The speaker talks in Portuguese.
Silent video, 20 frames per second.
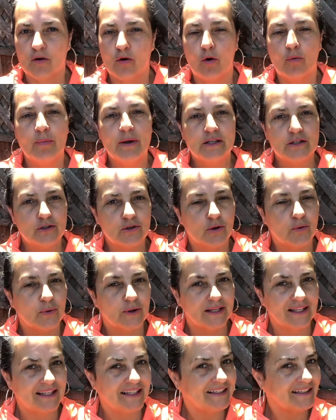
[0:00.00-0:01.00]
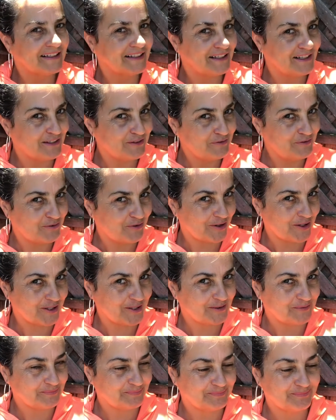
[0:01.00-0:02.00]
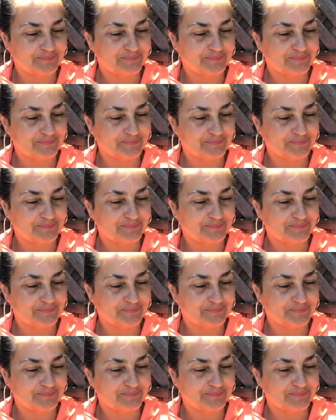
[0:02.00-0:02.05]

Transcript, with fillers: começou aqui na Califórnia.